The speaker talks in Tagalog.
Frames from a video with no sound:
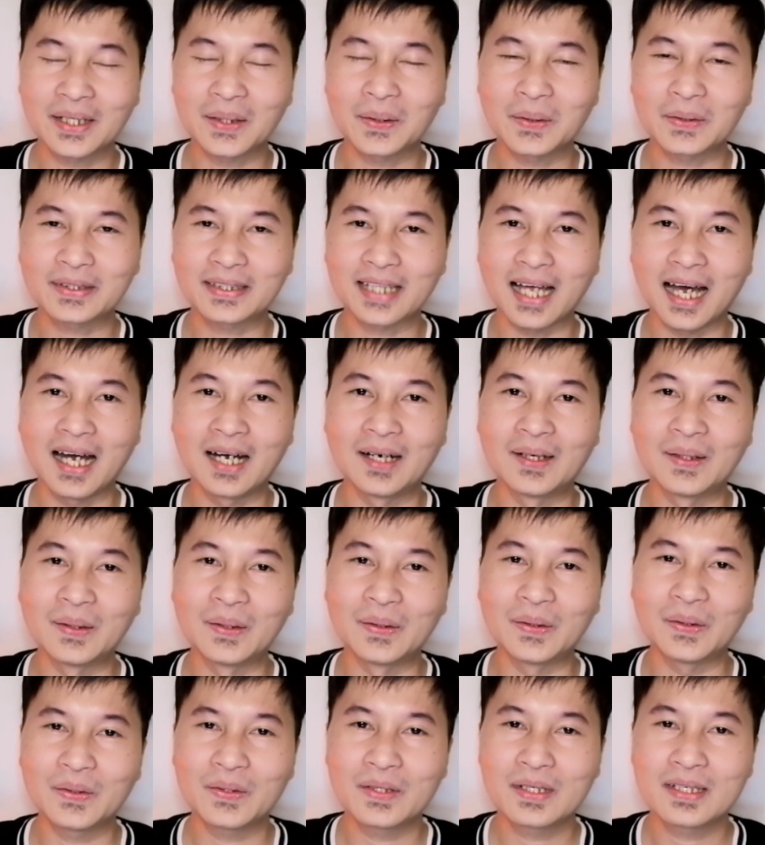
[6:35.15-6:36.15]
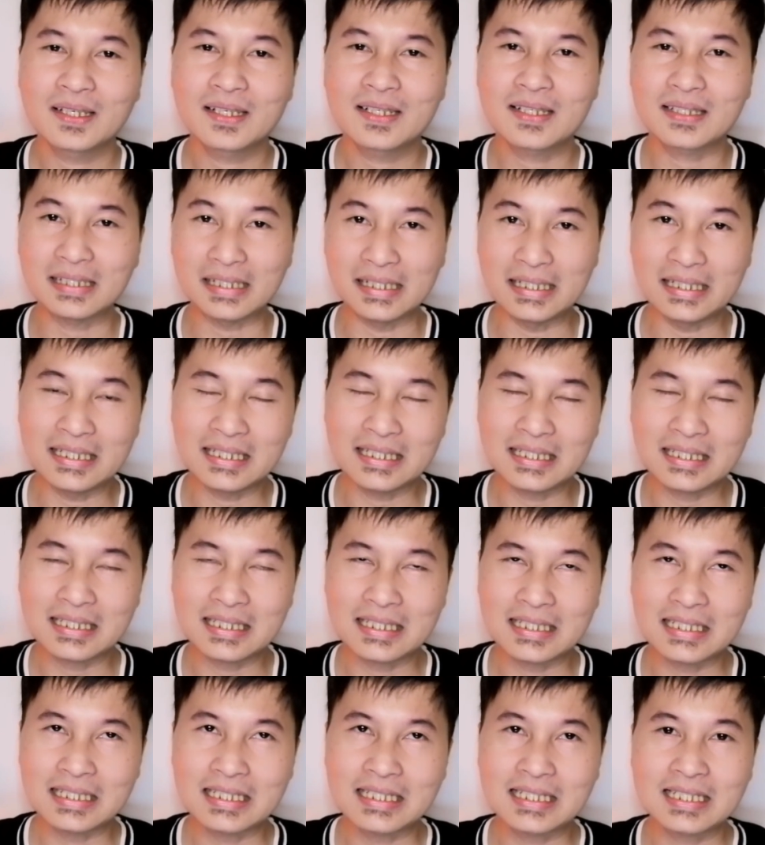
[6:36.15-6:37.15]
Introvert akong tao
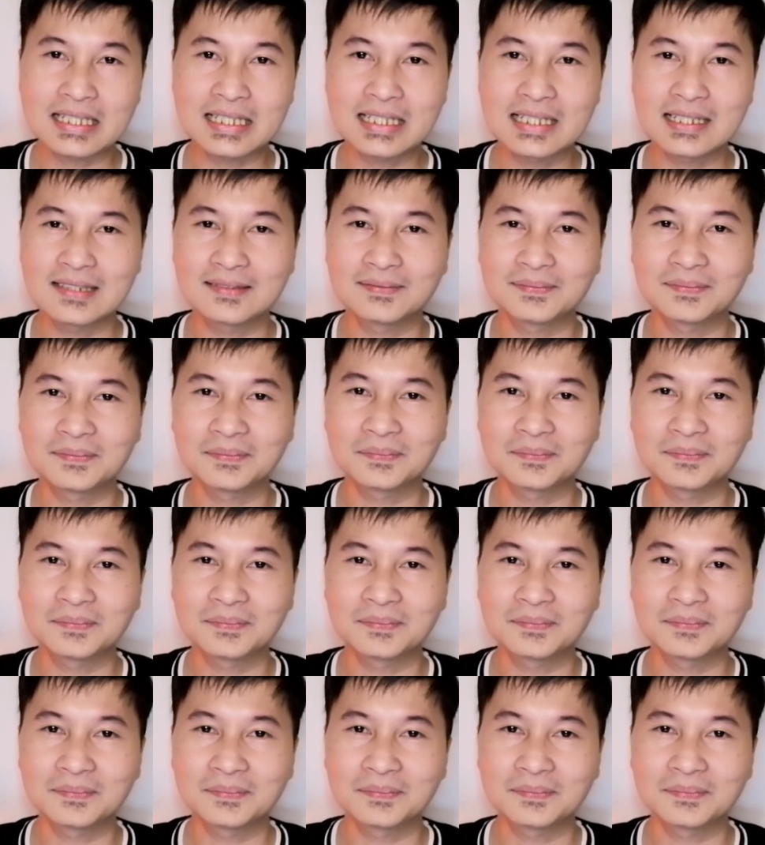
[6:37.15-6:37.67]
since